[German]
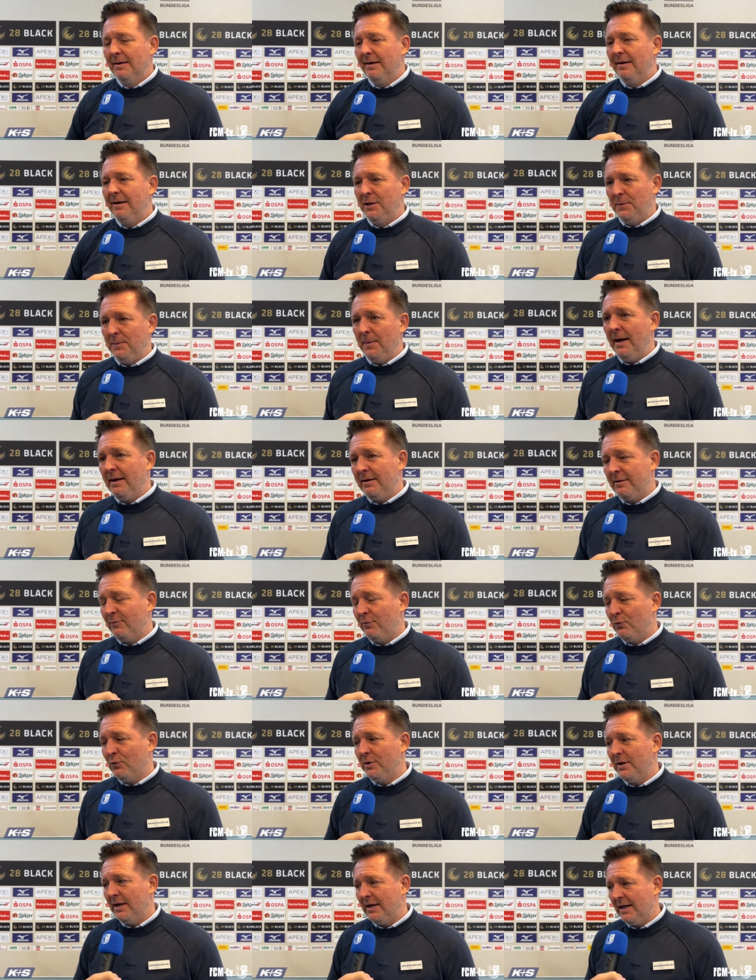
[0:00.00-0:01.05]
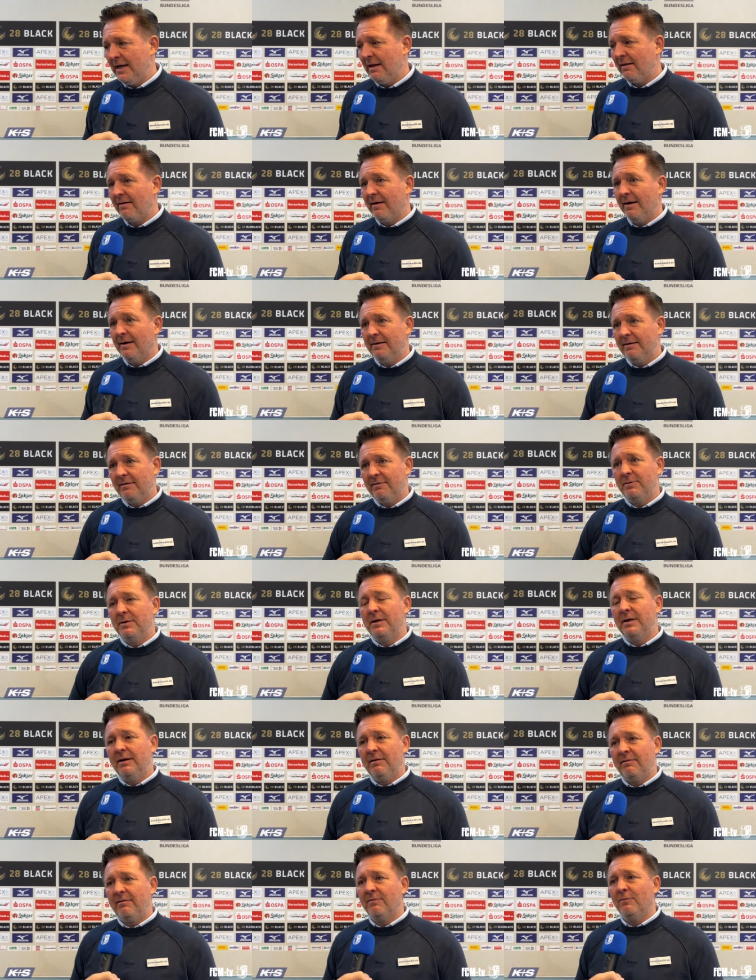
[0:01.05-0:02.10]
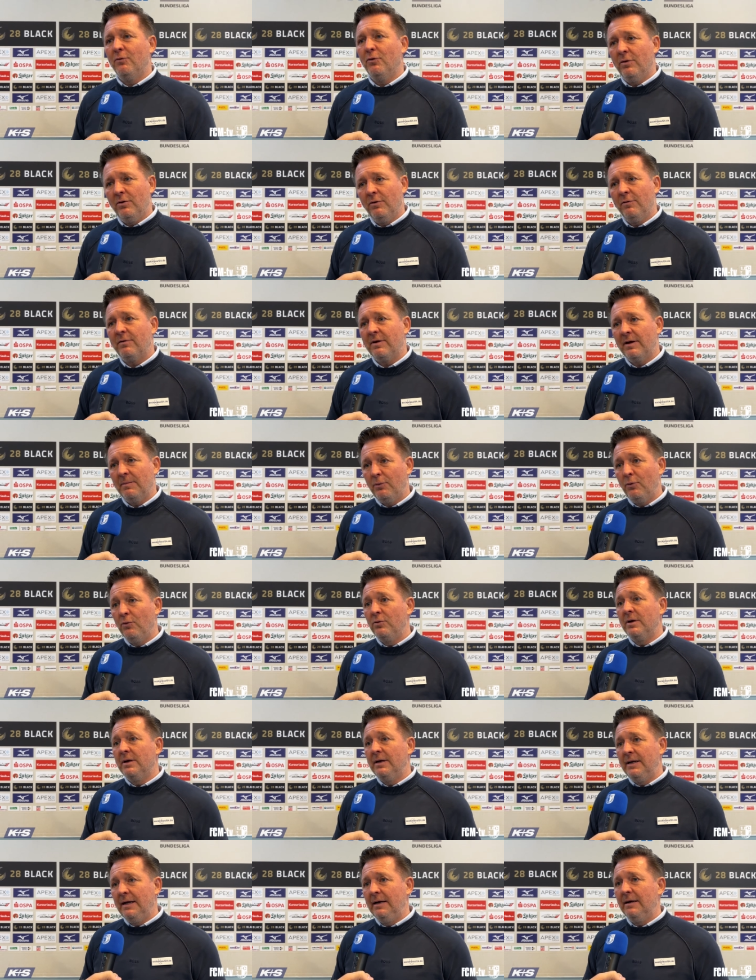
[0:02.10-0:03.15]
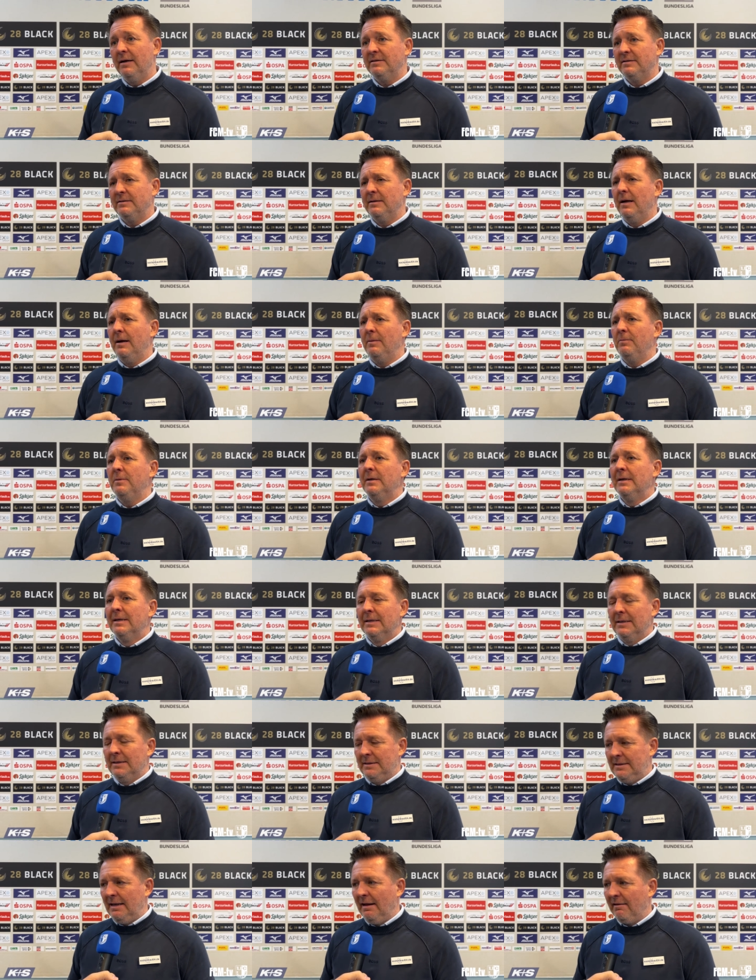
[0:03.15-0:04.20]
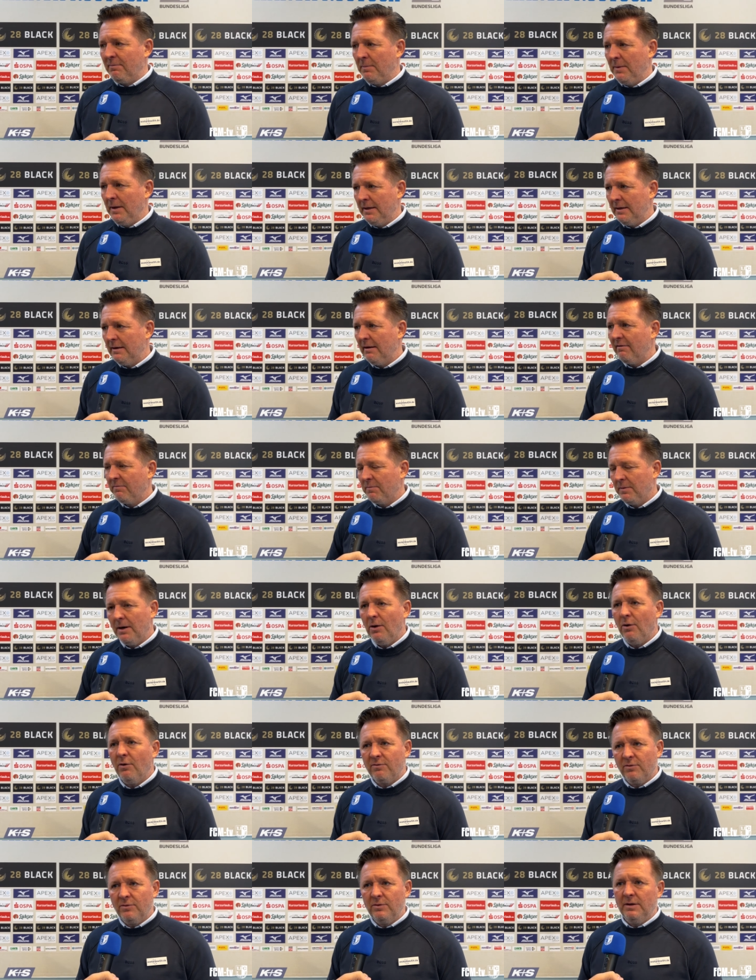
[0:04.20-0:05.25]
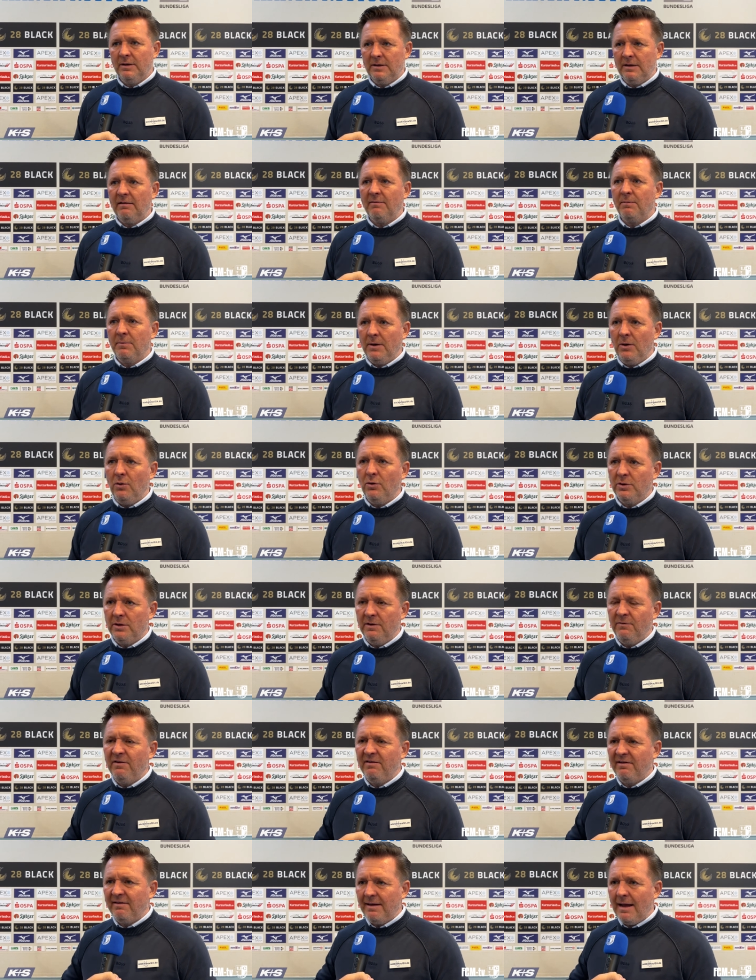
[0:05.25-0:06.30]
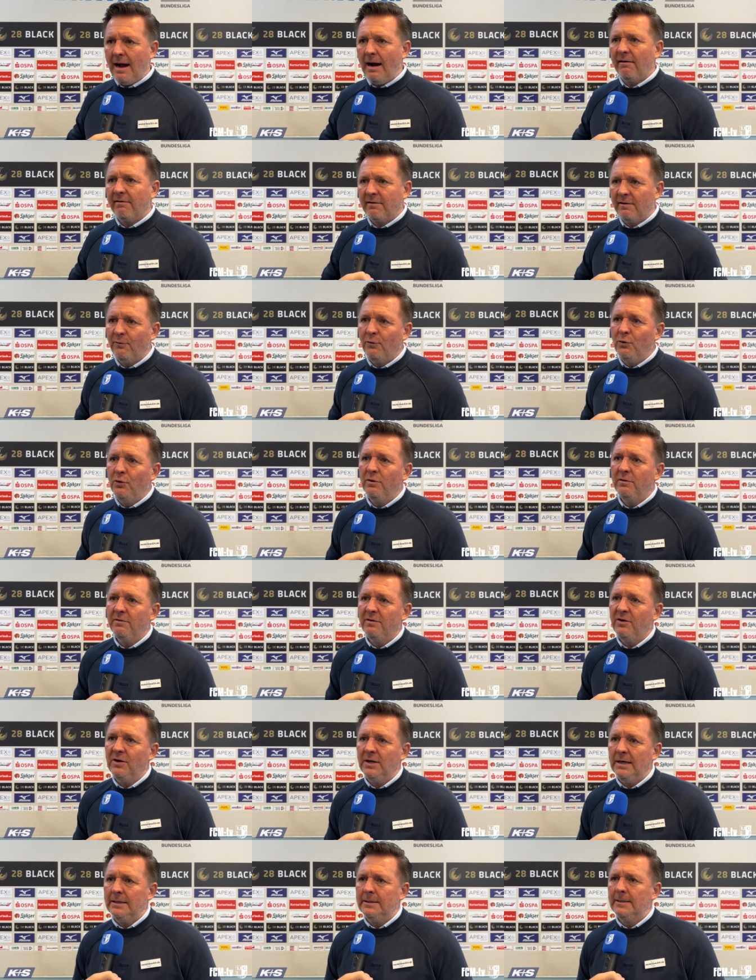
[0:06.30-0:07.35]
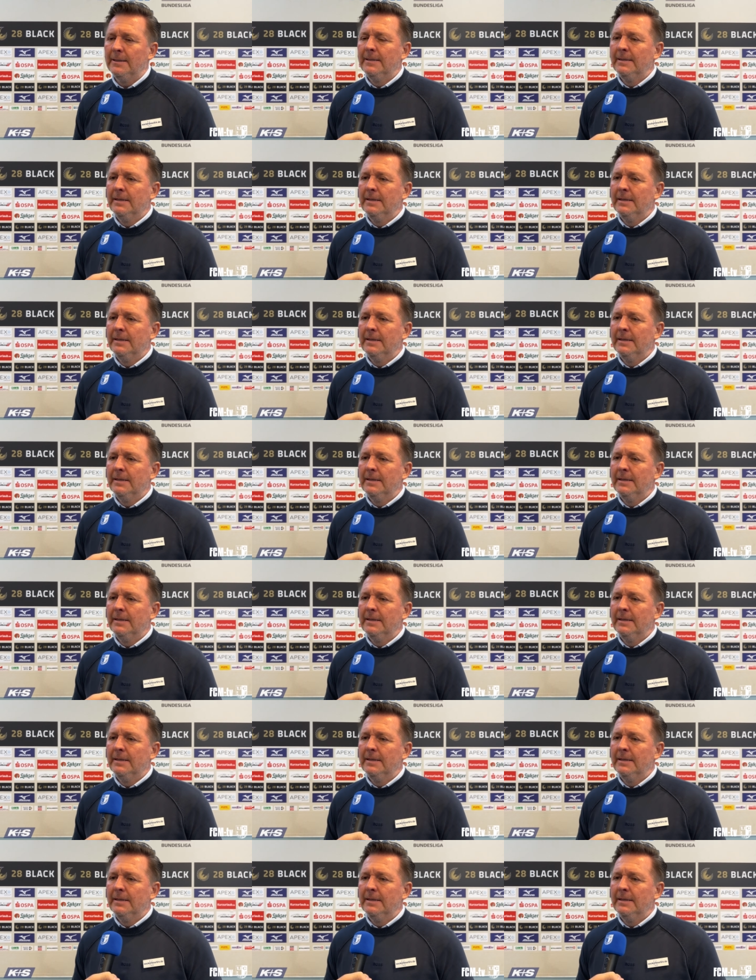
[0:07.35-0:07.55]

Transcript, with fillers: Ich weiß aufgrund der Tatsache, dass wir die letzten Wochen öfter Punkte liegen lassen haben, dass man, dass man, auch, so, dass man auch ein gewisses Angstgefühl in sich hat.